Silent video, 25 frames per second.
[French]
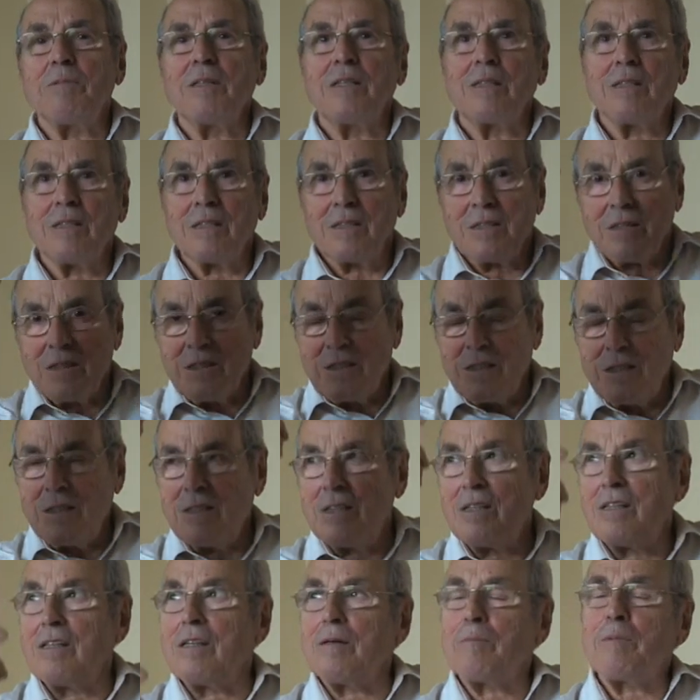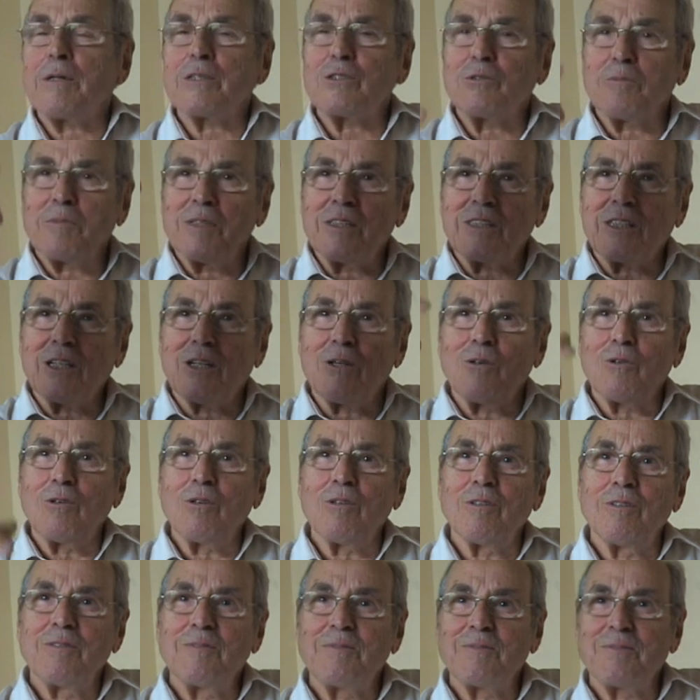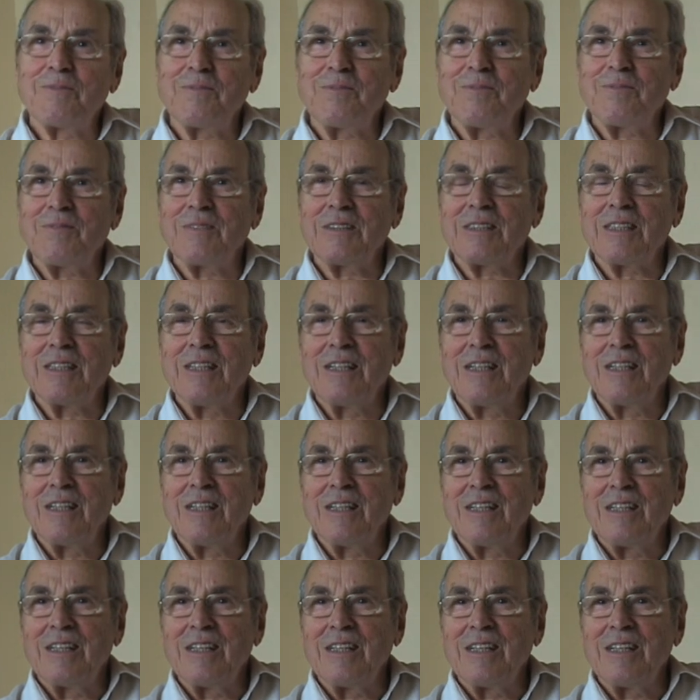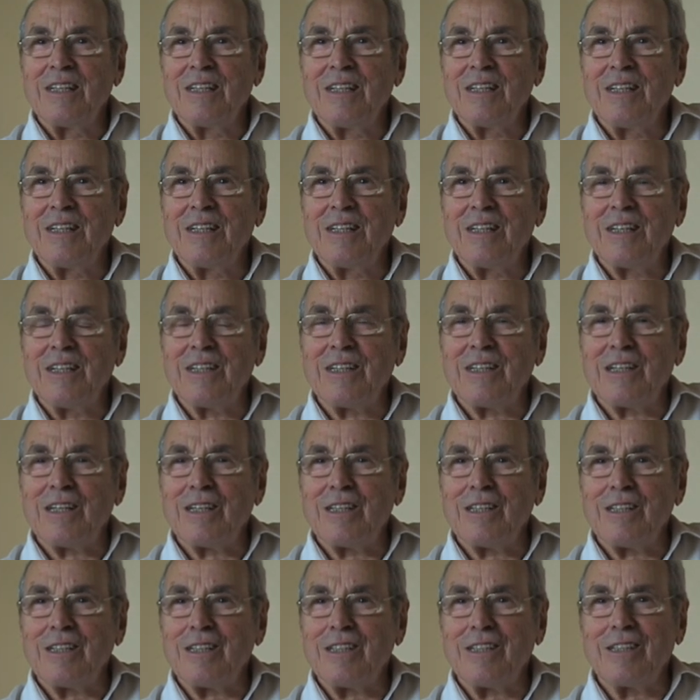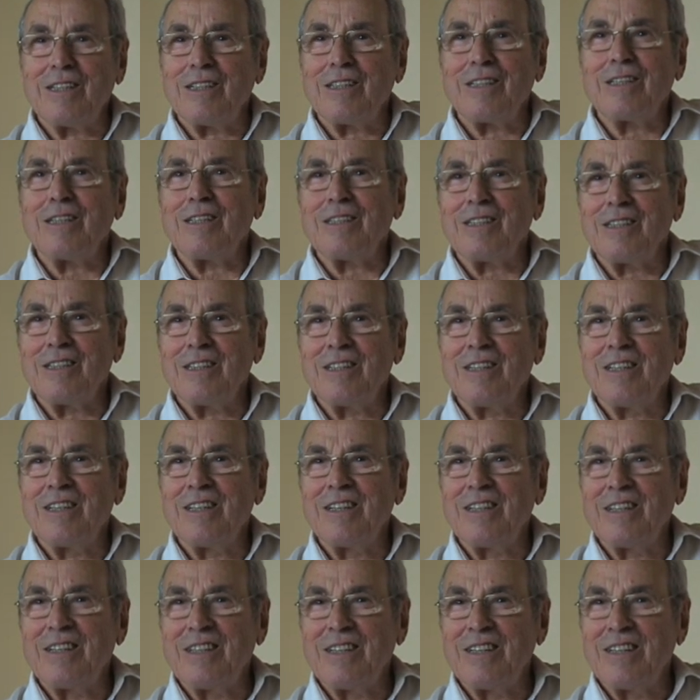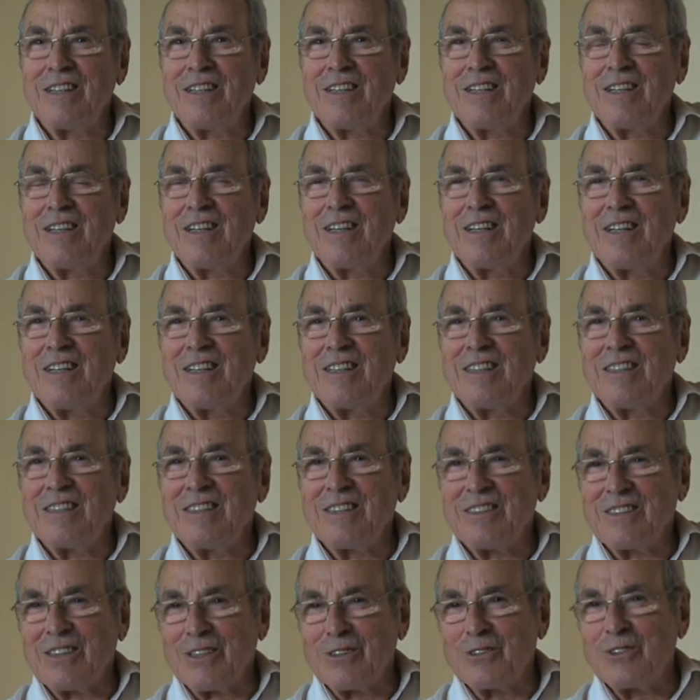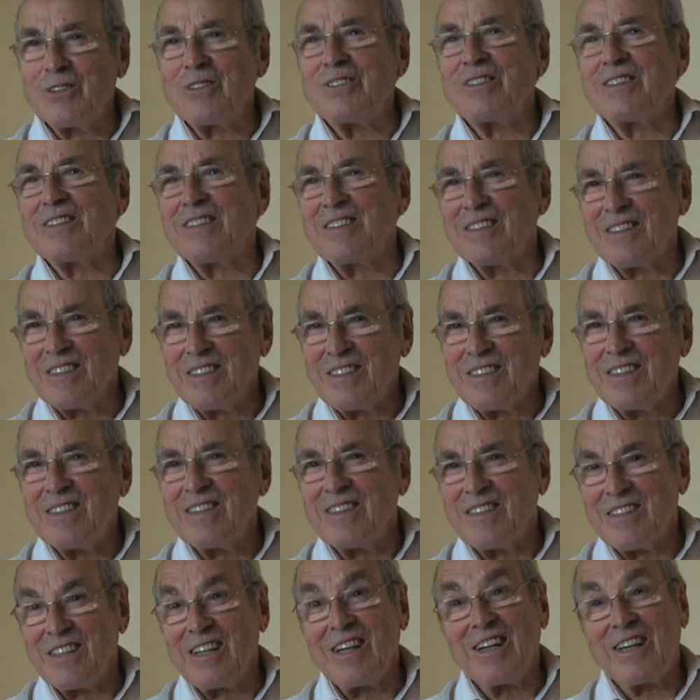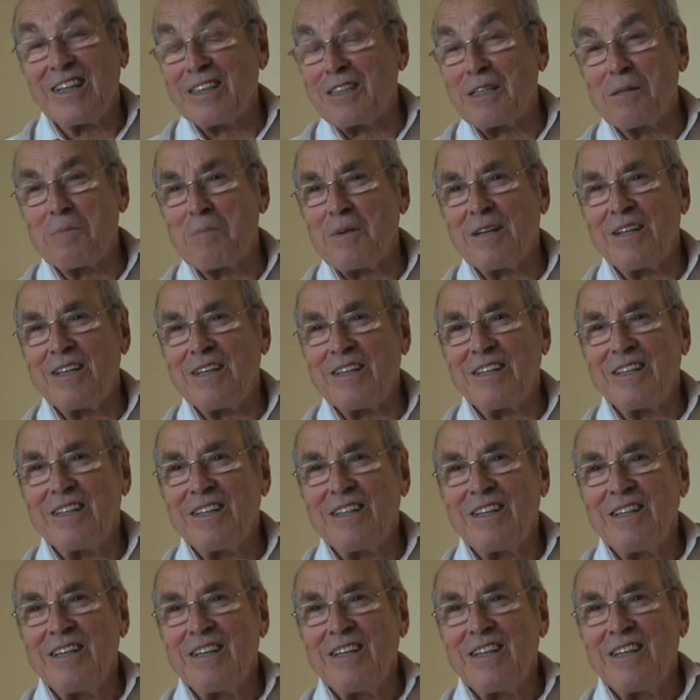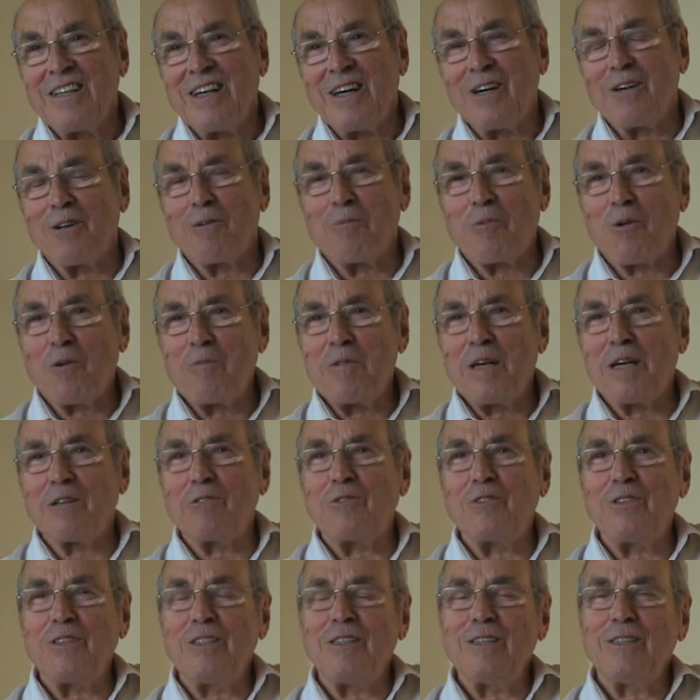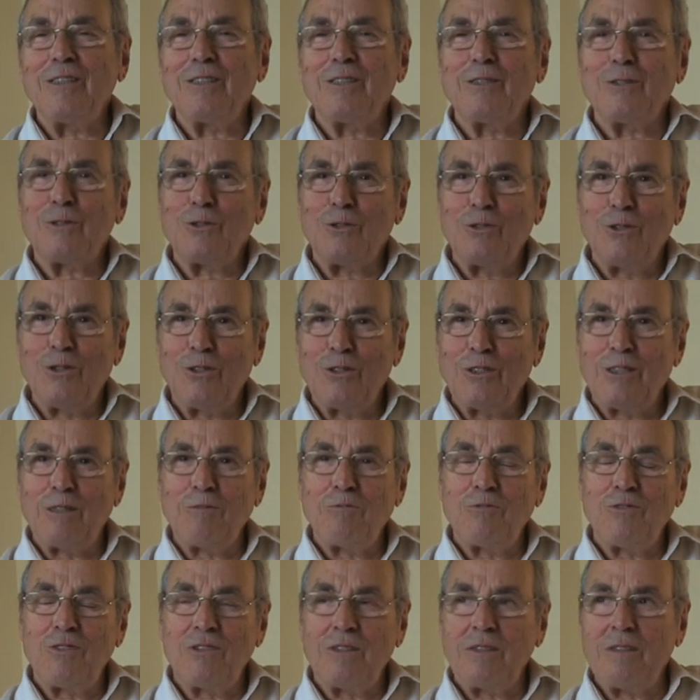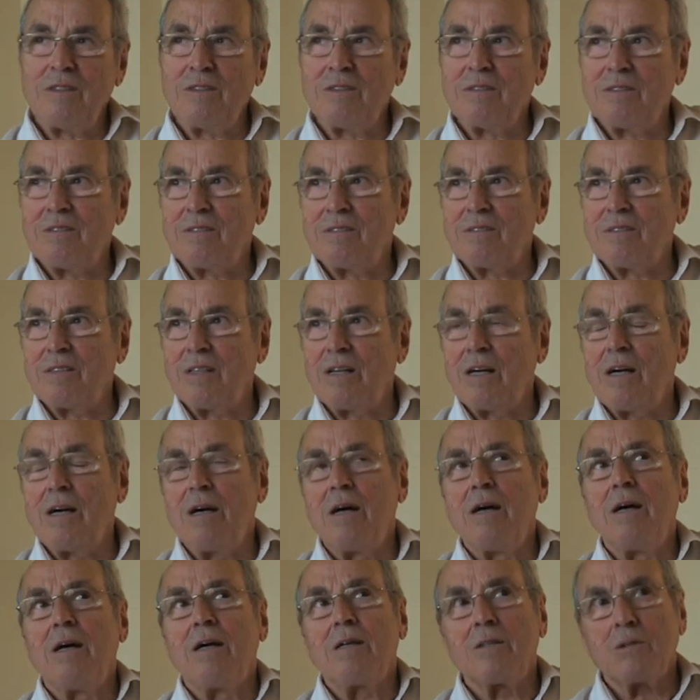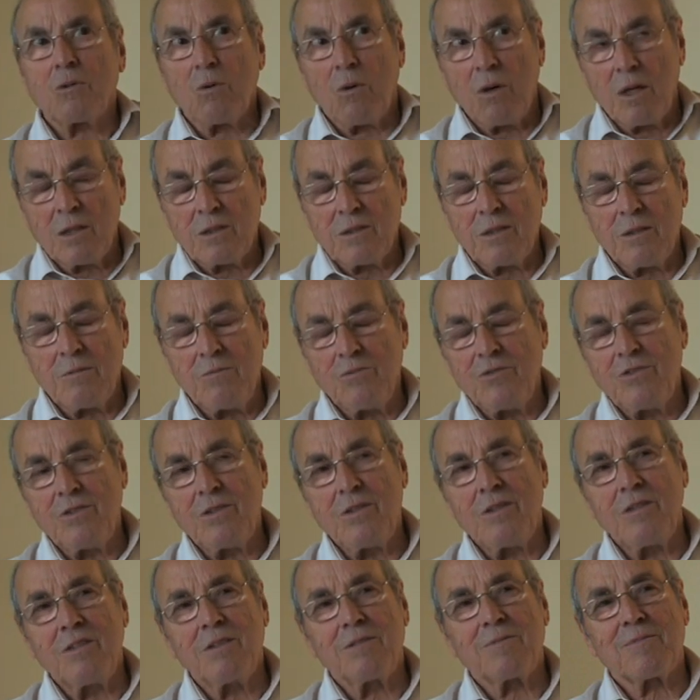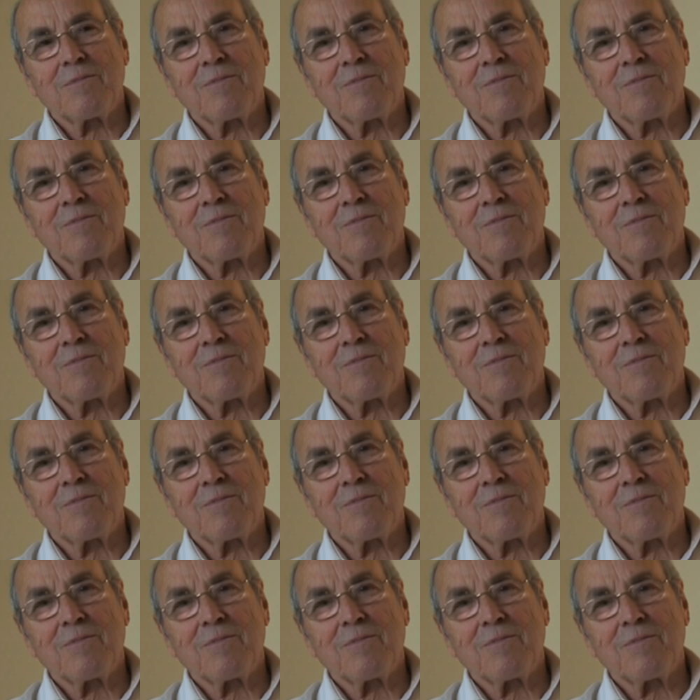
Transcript: ben, L'appartement était en haut. Ah oui. et donc elle allait tantôt au-dessus, tantôt, en bas, elle, circulait tout le temps. Alors première fille, deuxième fille, troisième fille